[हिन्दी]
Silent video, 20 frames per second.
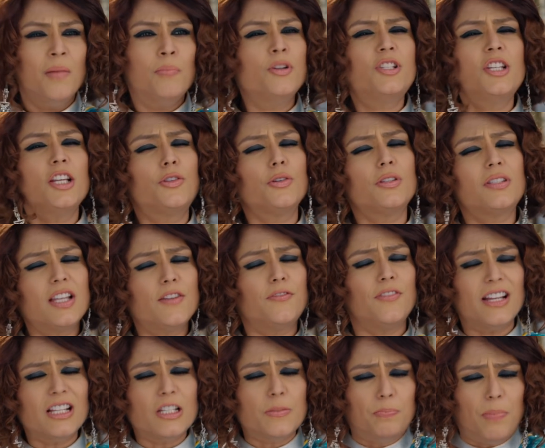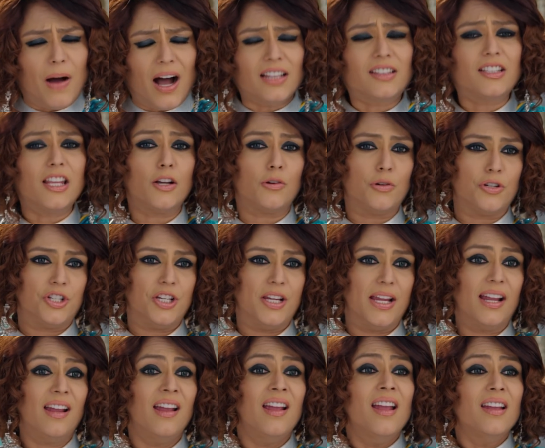मुझे तो सिर्फ इस बात की खुशी
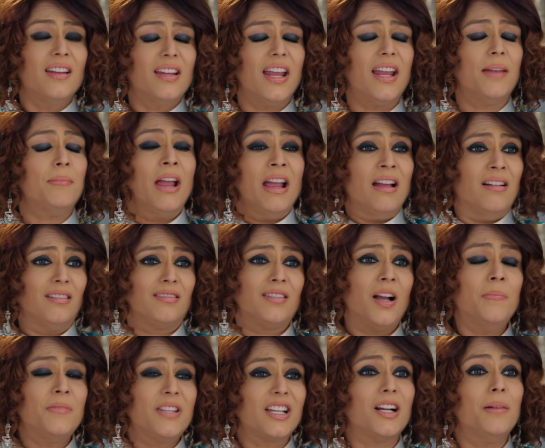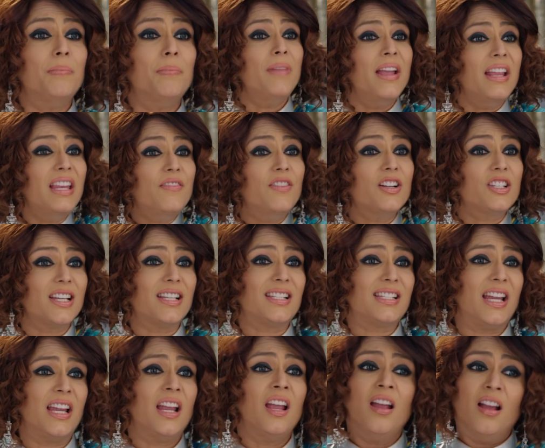है कि कम से मेरी वजह
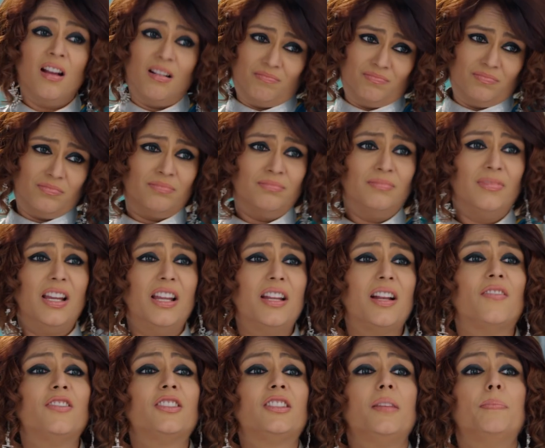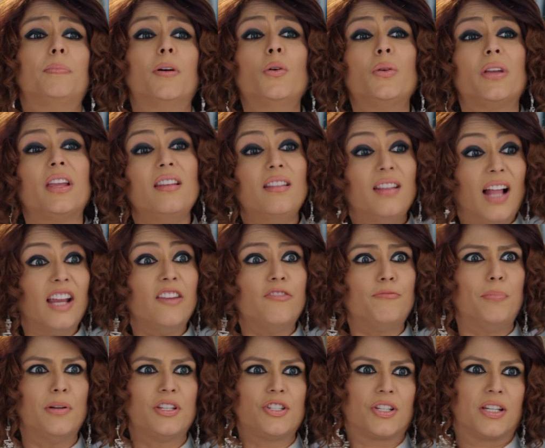से इरावती बहू की
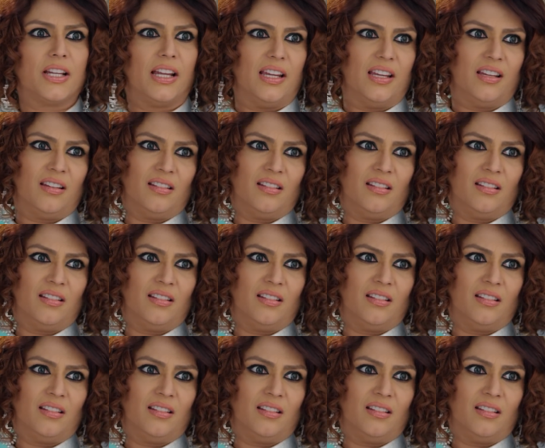लाइफ बच गई